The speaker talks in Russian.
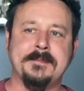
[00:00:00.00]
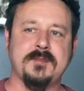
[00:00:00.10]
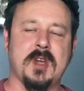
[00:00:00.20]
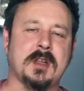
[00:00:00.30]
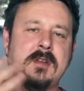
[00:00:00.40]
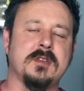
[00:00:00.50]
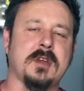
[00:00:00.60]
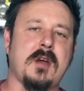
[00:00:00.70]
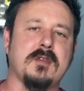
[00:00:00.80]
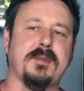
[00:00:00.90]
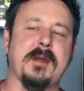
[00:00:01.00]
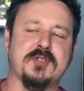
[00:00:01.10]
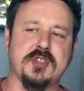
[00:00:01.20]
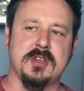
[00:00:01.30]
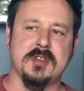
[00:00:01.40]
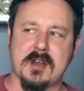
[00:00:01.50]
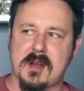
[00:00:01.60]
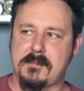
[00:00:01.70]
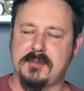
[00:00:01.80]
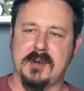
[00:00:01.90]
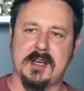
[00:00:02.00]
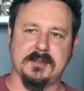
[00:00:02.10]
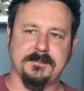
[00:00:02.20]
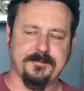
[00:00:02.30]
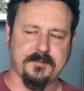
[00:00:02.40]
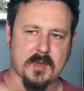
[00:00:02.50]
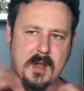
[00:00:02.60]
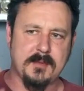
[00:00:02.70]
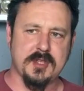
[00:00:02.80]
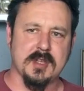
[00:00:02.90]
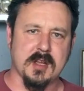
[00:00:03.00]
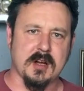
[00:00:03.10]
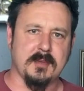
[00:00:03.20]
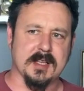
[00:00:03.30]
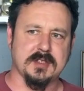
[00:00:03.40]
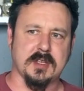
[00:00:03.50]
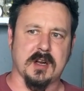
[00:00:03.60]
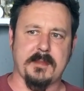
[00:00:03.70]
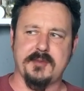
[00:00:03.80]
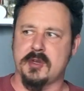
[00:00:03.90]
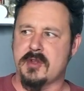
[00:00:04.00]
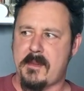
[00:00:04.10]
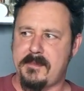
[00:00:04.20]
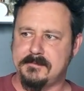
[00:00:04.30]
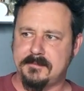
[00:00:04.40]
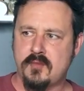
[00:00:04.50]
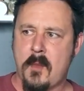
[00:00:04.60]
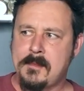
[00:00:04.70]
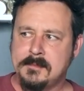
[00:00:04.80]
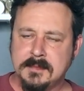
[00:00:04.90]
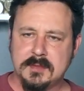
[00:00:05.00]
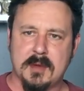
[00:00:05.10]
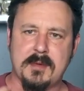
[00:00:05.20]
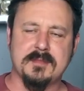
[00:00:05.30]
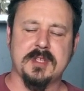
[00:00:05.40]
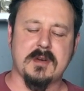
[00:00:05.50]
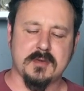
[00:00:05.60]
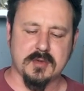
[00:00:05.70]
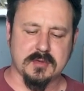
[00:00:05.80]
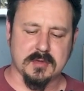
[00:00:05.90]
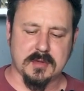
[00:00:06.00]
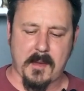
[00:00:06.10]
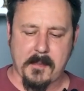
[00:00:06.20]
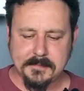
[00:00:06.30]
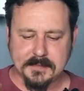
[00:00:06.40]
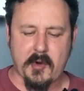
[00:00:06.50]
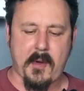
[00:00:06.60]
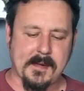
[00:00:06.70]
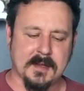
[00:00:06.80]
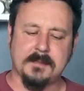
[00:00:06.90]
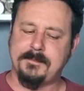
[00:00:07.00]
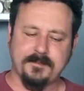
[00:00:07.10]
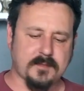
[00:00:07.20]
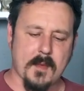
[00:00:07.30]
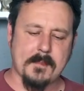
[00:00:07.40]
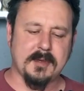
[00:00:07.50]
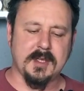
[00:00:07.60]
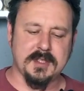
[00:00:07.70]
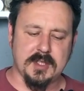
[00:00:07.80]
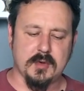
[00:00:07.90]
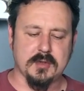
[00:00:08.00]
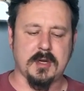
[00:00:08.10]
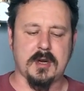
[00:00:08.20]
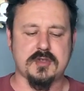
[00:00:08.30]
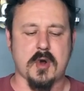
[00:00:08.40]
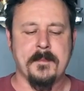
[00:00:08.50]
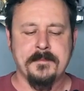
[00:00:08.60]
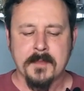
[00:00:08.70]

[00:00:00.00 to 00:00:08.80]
И она не такая вот прям жирная, как бывает обычная колбаса сырокопченая. я прям сало чувствуется. Но ну, она балансирует хорошо.